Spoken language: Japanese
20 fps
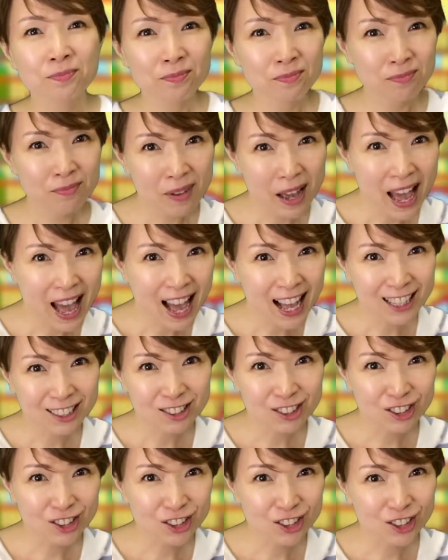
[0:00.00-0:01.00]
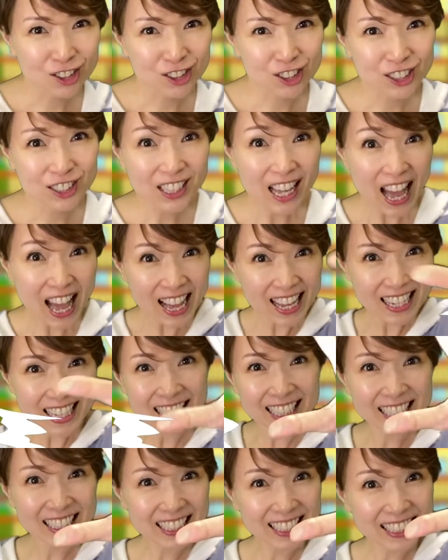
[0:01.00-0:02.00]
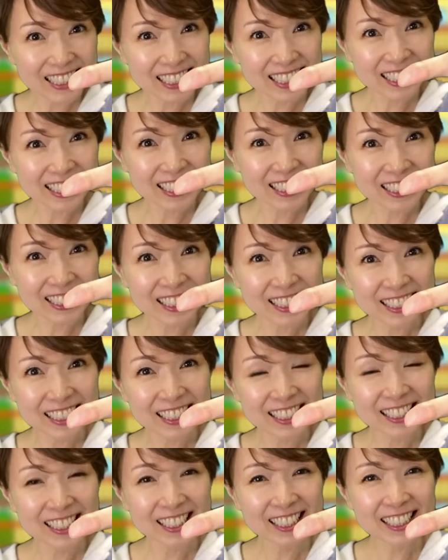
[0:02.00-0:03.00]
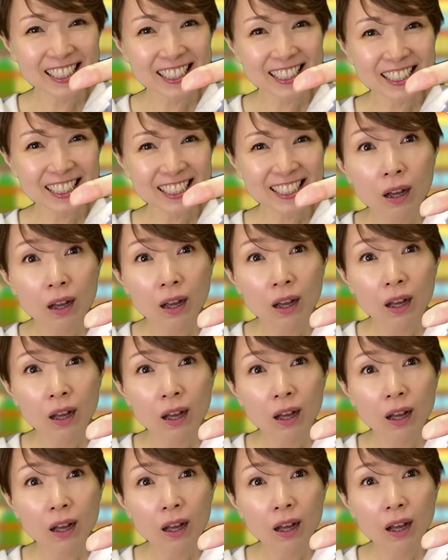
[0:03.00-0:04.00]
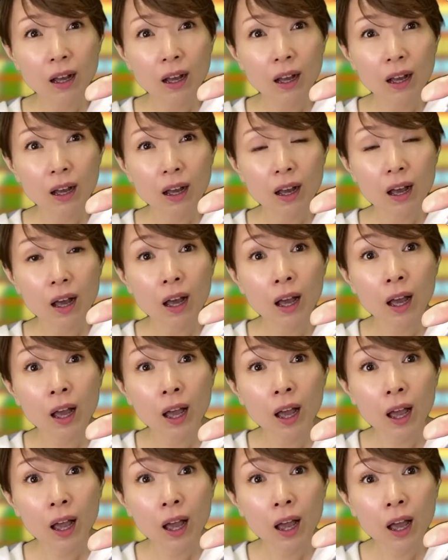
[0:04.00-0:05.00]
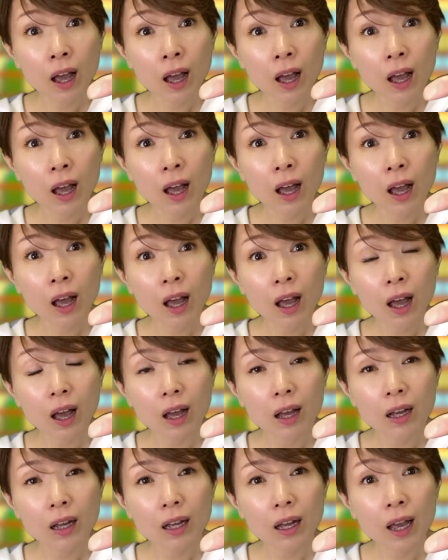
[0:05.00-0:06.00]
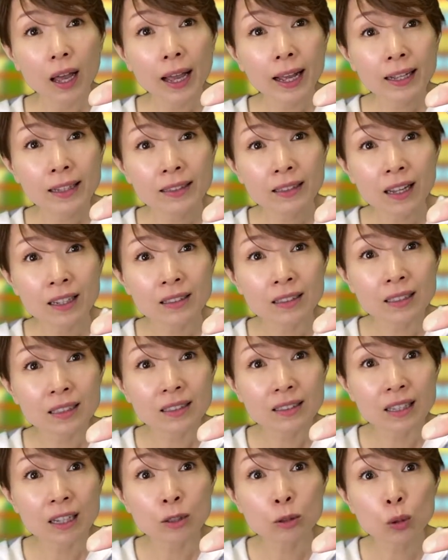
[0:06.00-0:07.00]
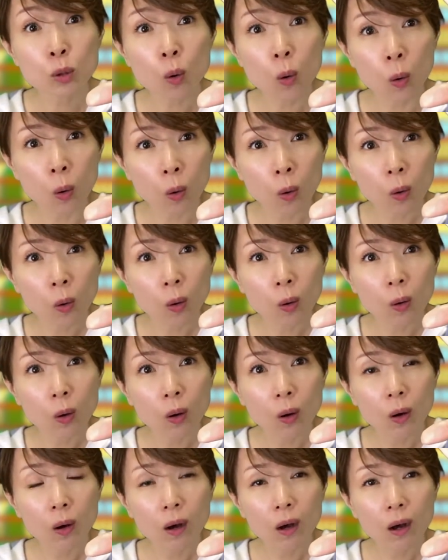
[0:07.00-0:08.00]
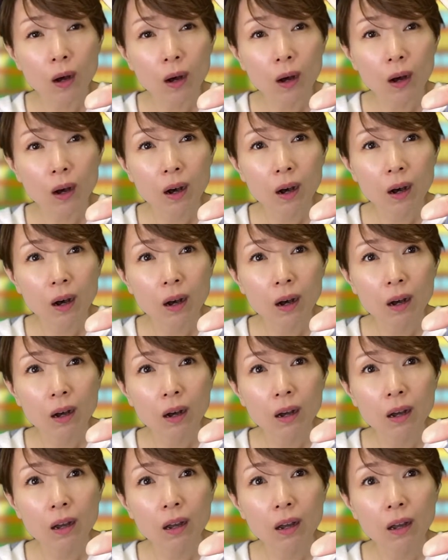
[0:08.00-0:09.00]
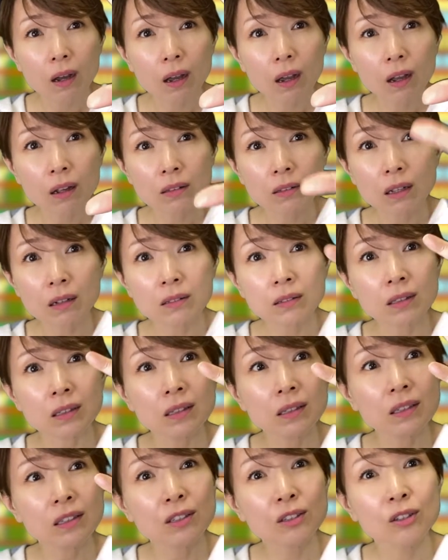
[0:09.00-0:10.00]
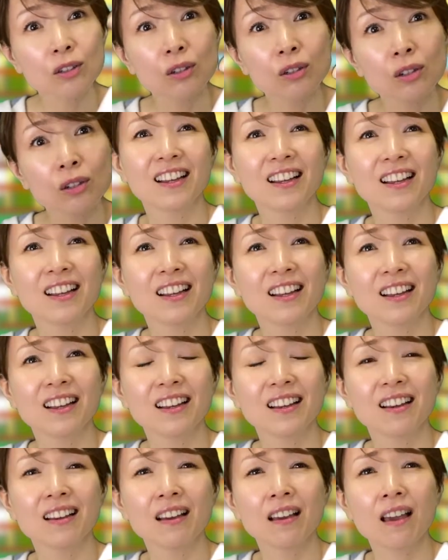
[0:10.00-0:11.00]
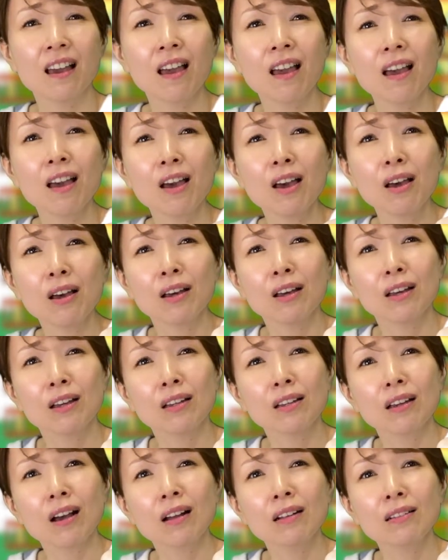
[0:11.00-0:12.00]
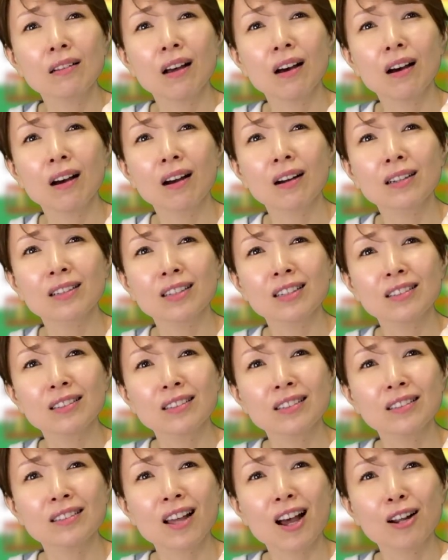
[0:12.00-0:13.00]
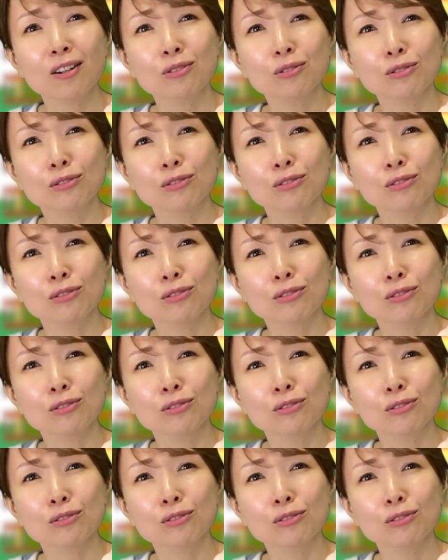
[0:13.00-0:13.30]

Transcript: まずサインあれしましまお姉さんその手相え何手相やあみんなこんにちは僕は魔法エンジ守る渡るだよ気になる